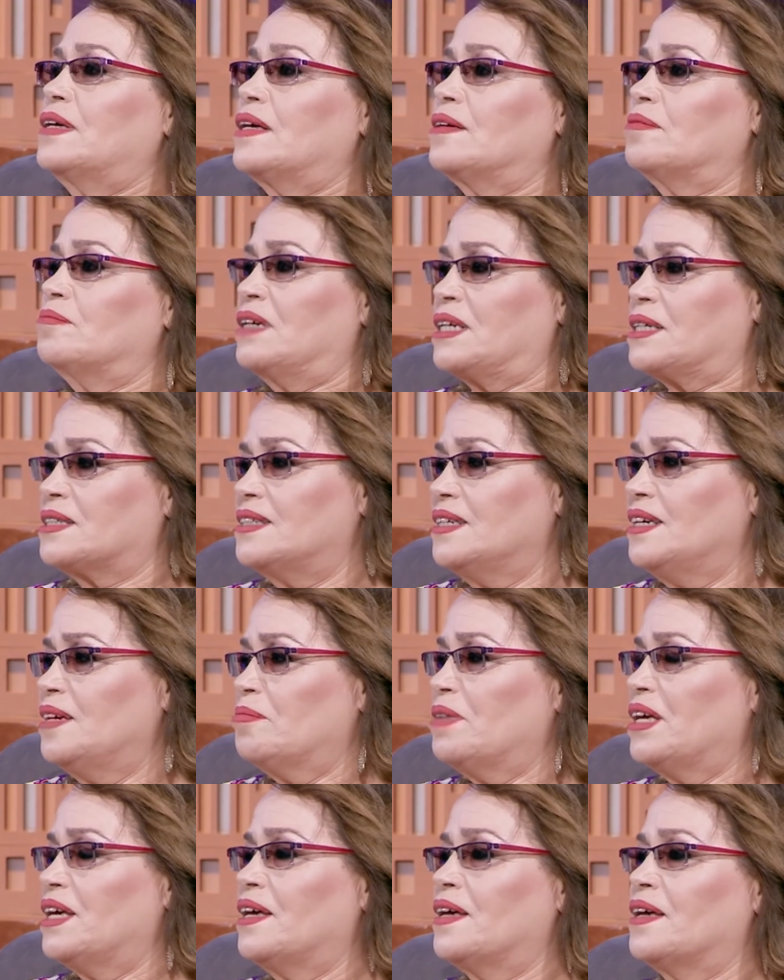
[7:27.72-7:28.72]
ميرسي
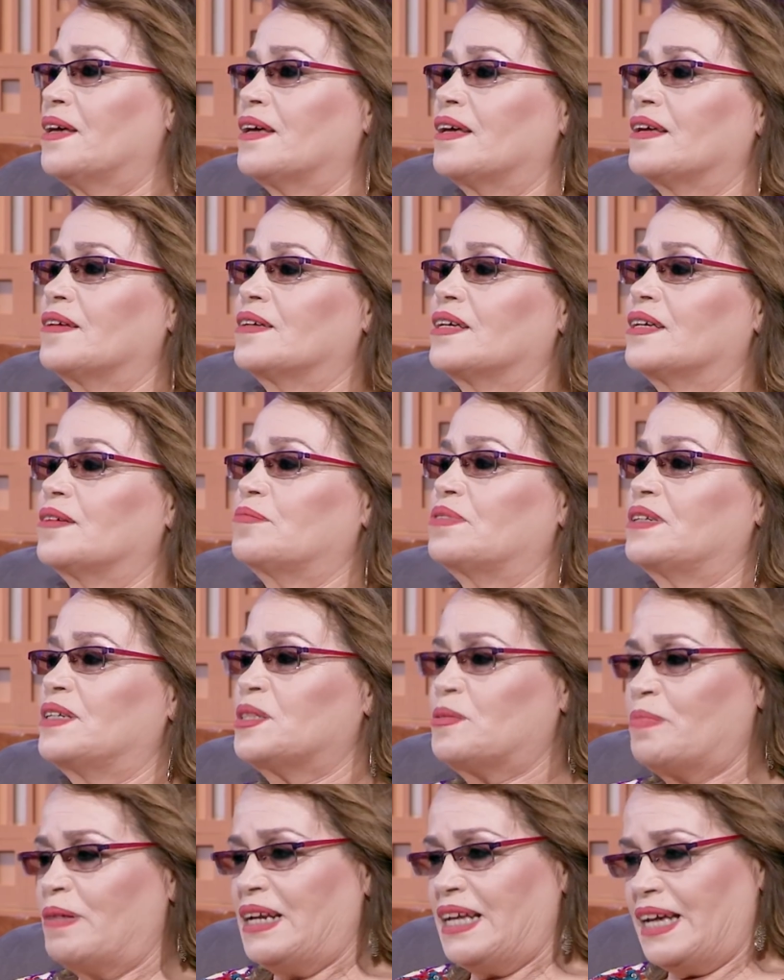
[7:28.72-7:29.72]
مي
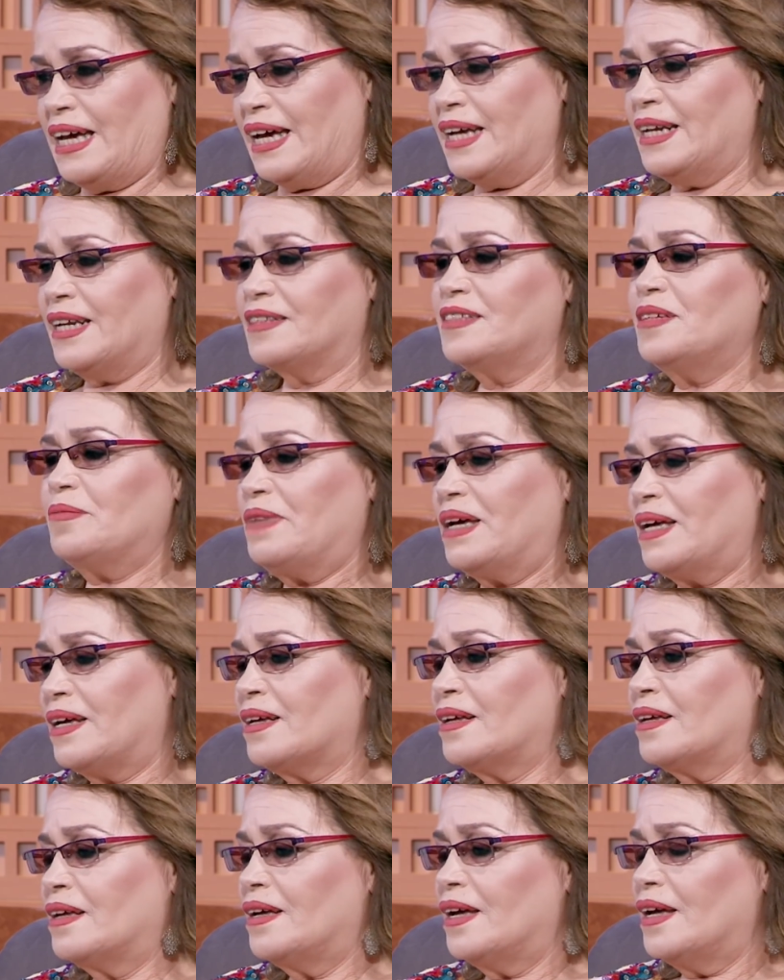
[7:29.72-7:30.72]
بالنسبه لي انا ديما